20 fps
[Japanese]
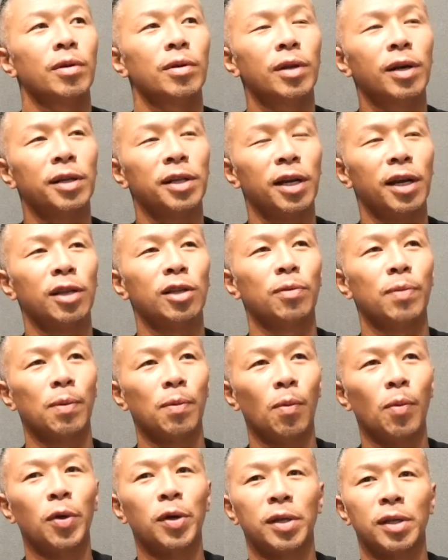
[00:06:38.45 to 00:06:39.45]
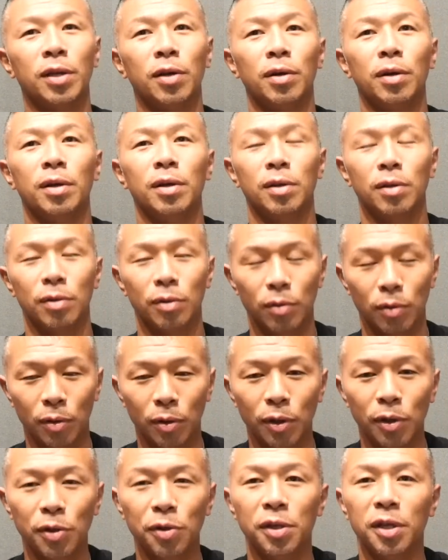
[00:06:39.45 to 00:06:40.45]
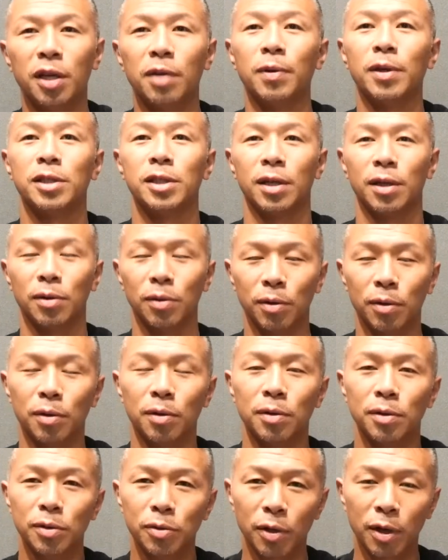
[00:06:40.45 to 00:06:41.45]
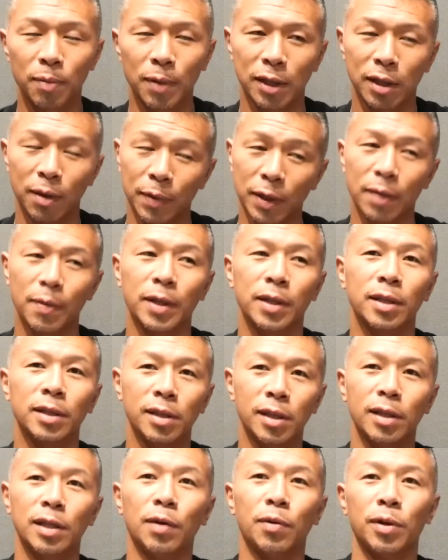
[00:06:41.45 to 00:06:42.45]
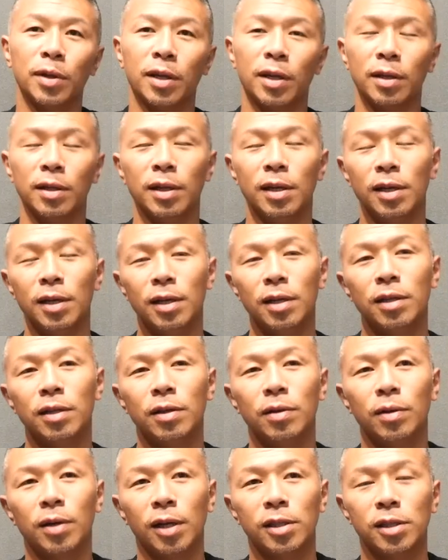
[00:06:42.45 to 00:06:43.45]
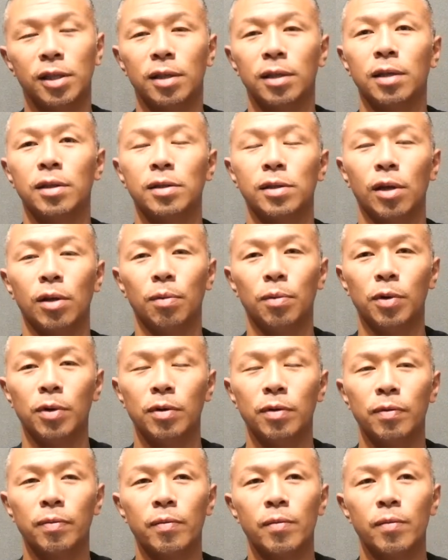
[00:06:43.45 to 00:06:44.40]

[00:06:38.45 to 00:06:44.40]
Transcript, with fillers: だから2ラウンド目思い切って振り抜いていきましたけどそれがまあたまたま当たってね倒れたっていう感じだったんですけども